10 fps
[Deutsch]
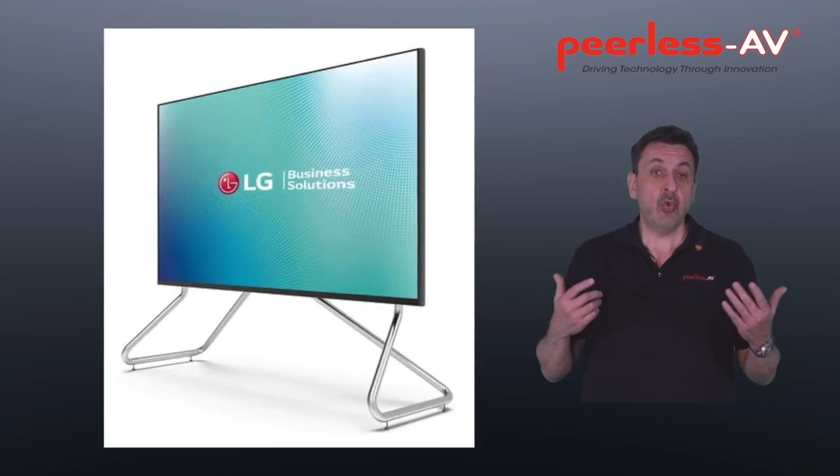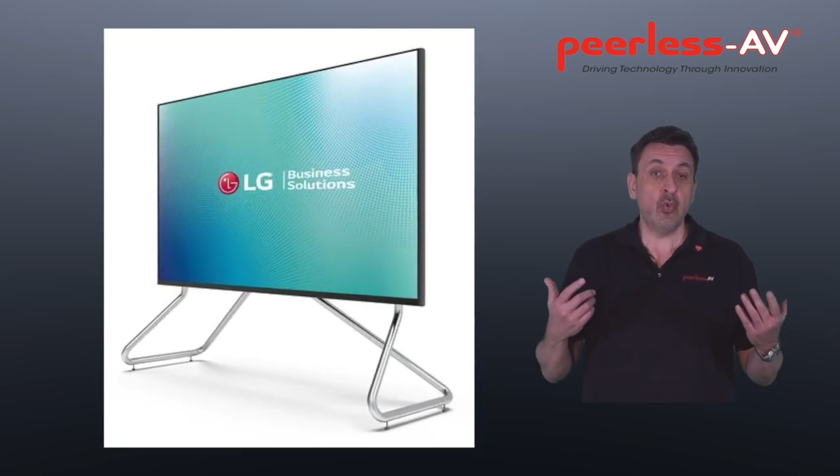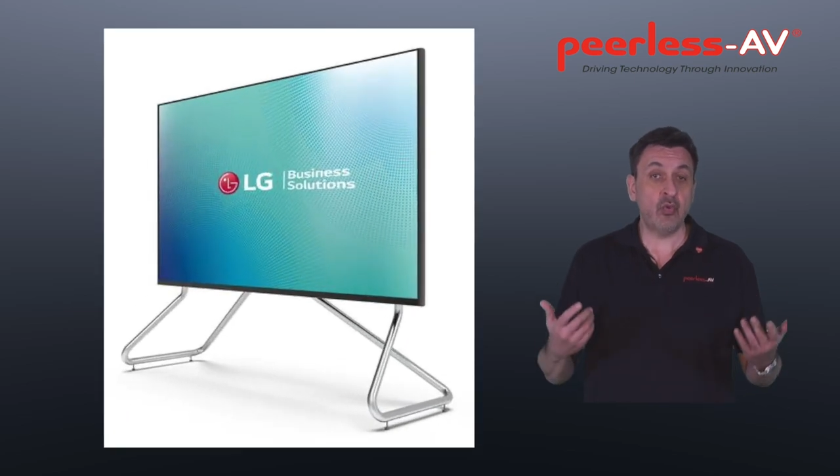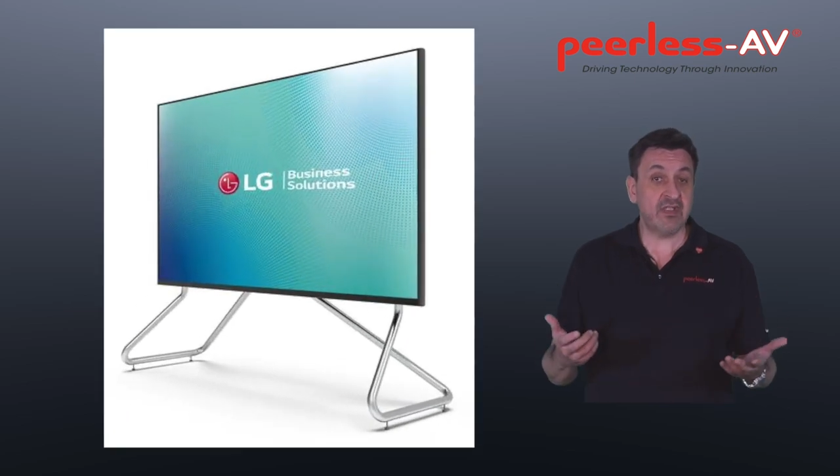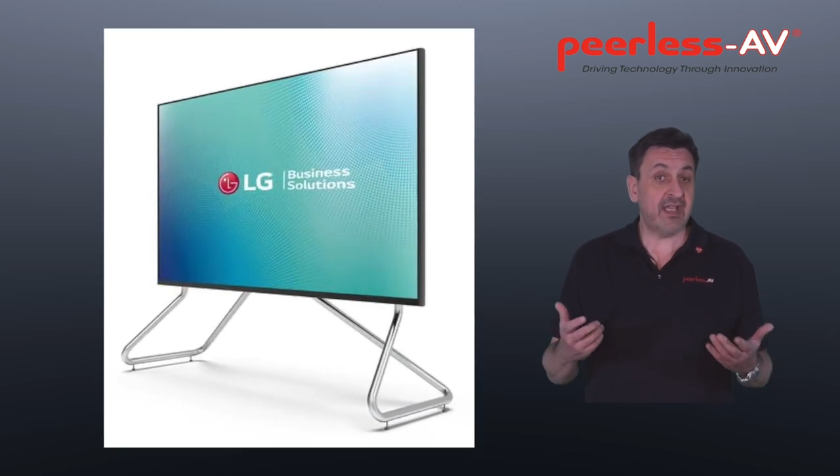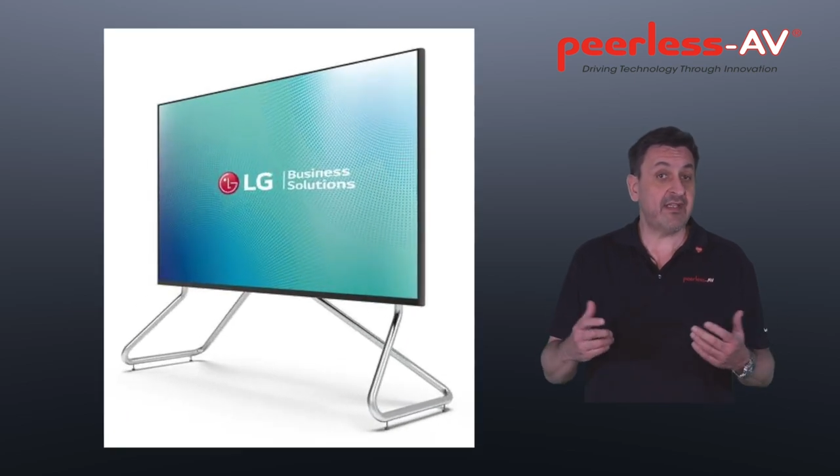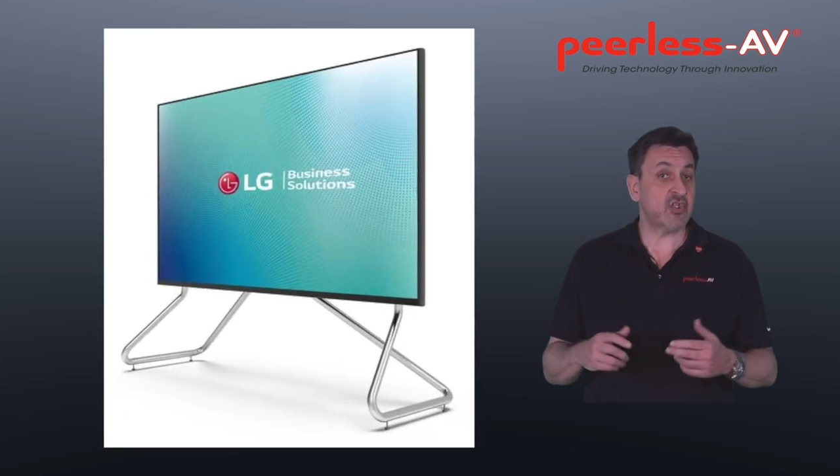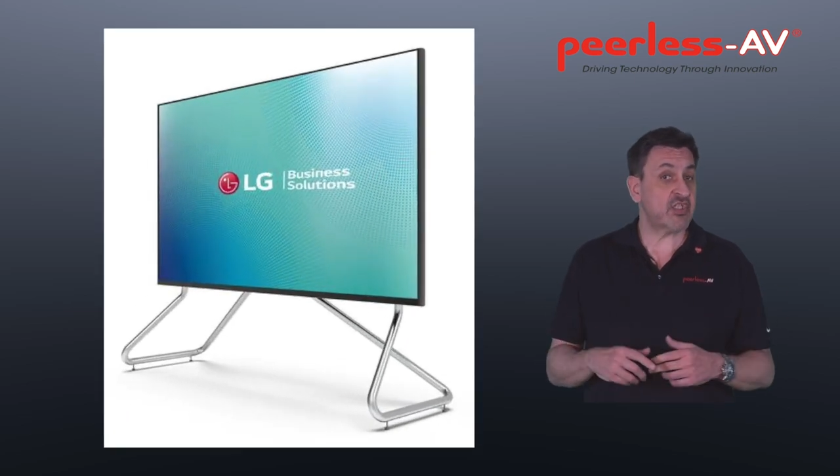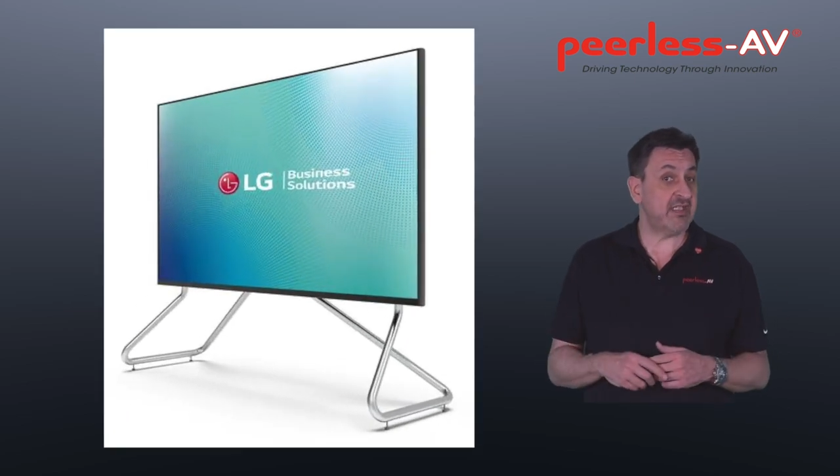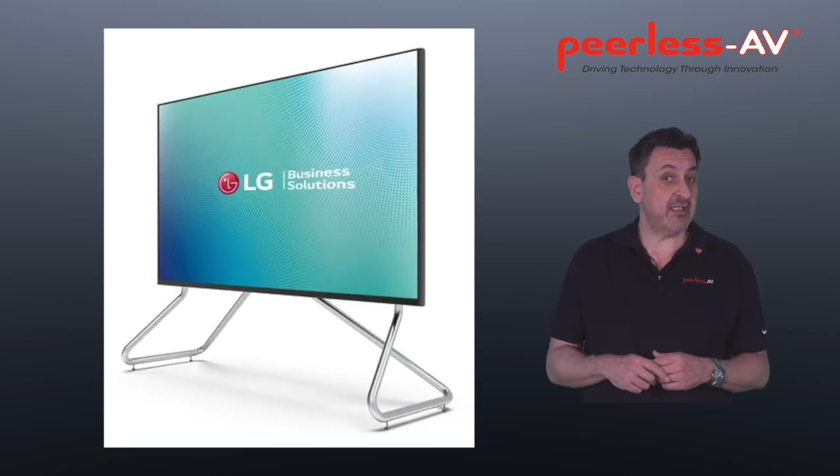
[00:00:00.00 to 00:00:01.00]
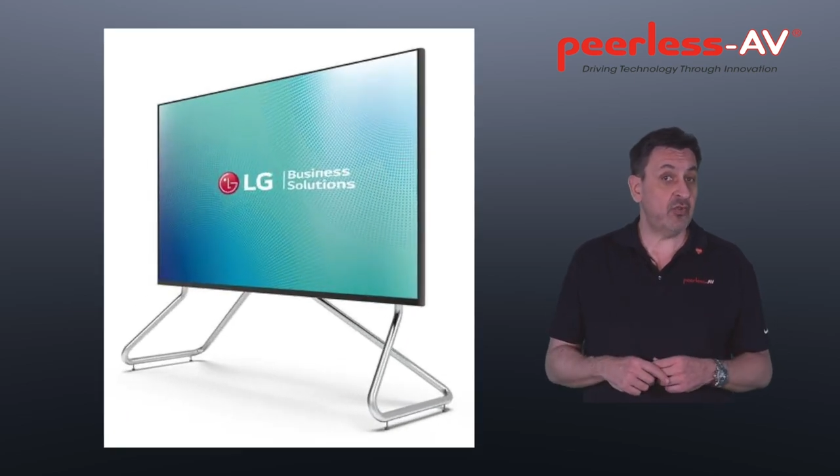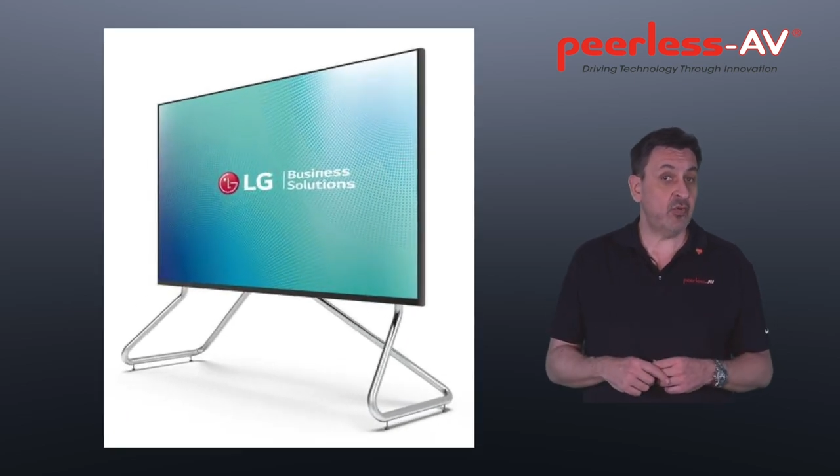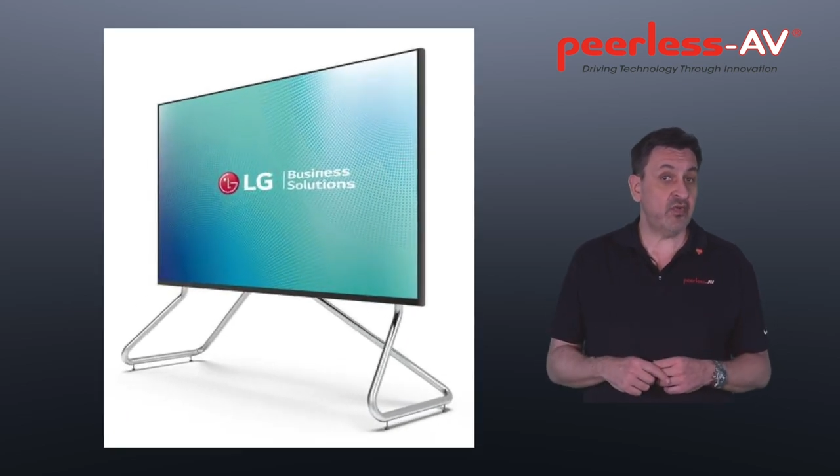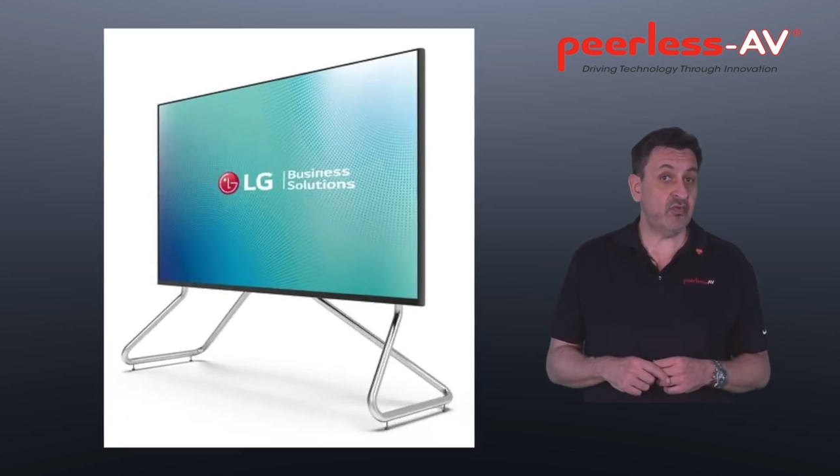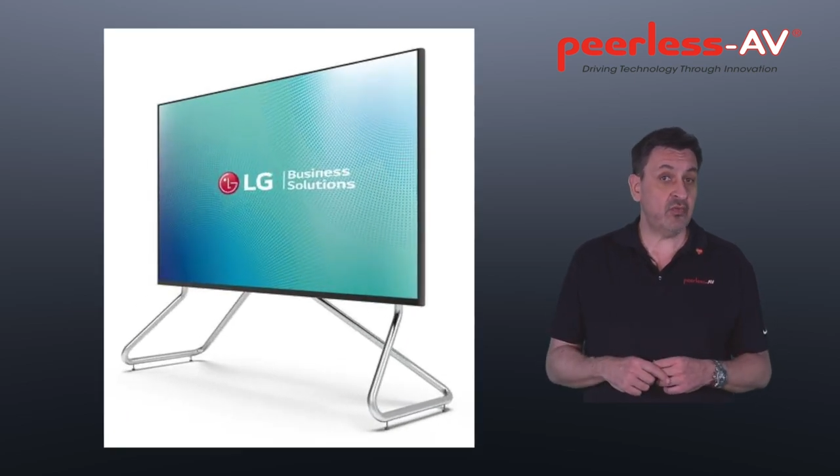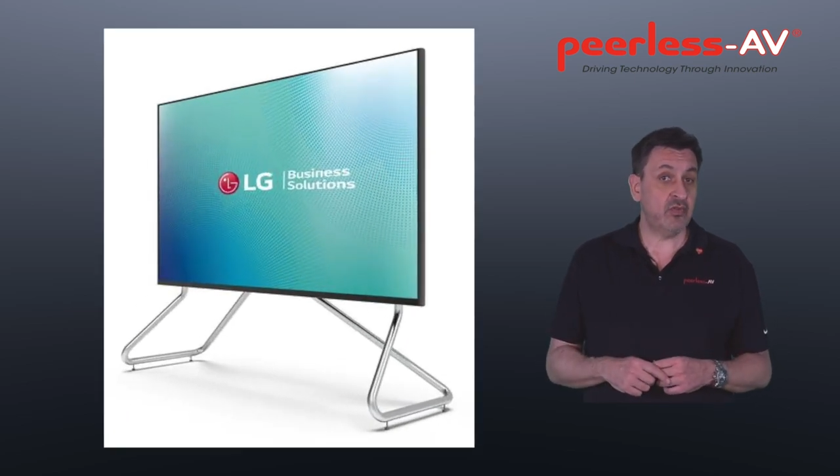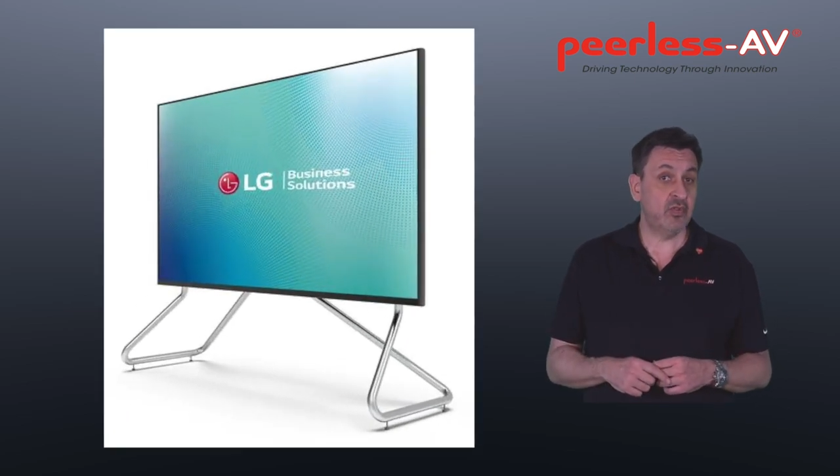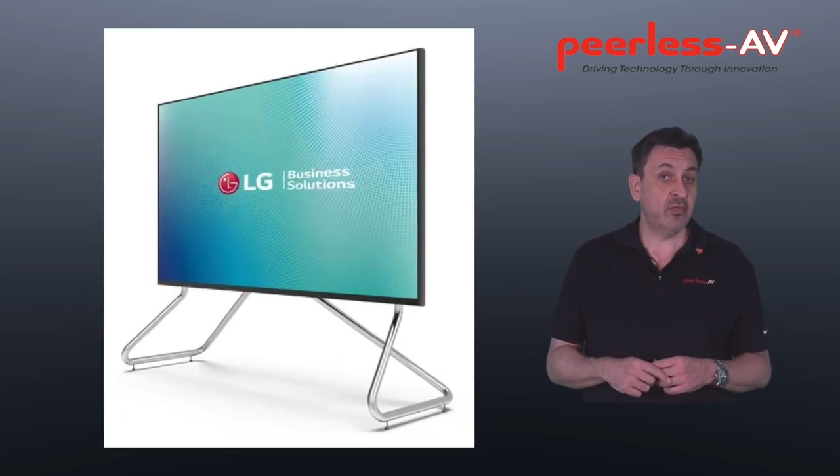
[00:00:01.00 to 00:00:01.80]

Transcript: und eine Ständerlösung.